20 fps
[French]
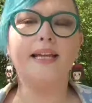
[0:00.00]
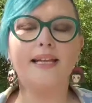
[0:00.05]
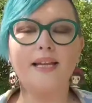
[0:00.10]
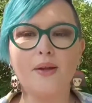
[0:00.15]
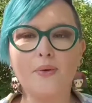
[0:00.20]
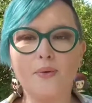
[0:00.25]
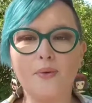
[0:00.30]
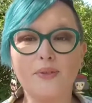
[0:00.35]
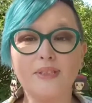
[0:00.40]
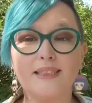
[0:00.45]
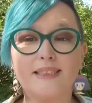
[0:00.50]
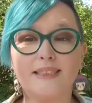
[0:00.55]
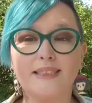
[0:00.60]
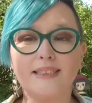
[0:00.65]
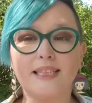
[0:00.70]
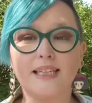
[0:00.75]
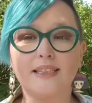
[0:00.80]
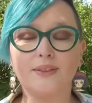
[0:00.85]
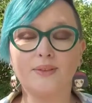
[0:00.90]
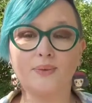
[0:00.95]
Et il y a eu
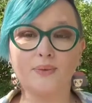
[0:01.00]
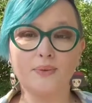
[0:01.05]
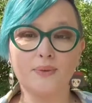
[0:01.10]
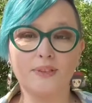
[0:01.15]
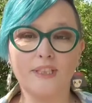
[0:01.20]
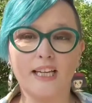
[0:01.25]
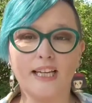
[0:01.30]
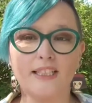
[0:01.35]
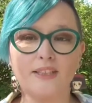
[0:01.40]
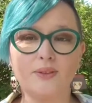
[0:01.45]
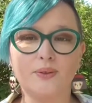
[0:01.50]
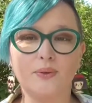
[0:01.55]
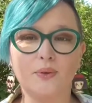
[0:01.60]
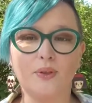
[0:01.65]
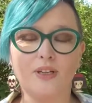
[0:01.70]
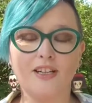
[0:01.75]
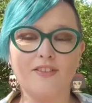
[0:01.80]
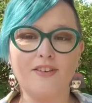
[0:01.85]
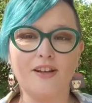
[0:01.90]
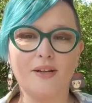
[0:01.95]
aussi un sujet
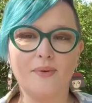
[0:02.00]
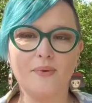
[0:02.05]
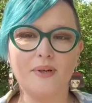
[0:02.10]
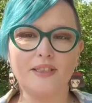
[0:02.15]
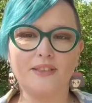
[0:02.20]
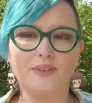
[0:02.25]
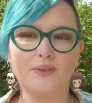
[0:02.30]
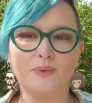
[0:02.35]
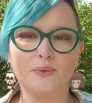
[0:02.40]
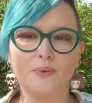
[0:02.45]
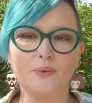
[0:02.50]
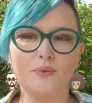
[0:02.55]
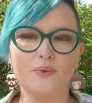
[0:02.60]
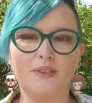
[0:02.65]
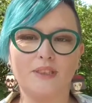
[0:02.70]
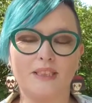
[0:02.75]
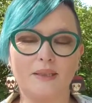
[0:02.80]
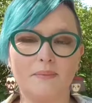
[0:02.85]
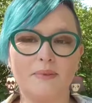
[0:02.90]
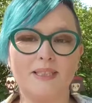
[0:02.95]
sur
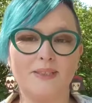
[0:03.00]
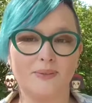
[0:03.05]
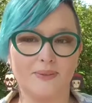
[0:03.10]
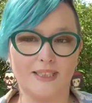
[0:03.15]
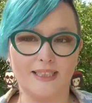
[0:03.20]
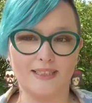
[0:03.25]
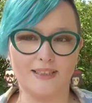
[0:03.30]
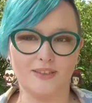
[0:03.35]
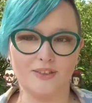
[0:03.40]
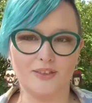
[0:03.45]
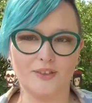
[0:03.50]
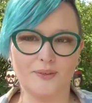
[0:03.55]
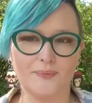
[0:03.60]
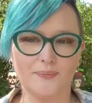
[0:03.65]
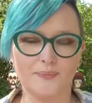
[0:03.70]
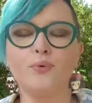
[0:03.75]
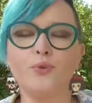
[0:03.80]
l'évaluation des maisons de naissance.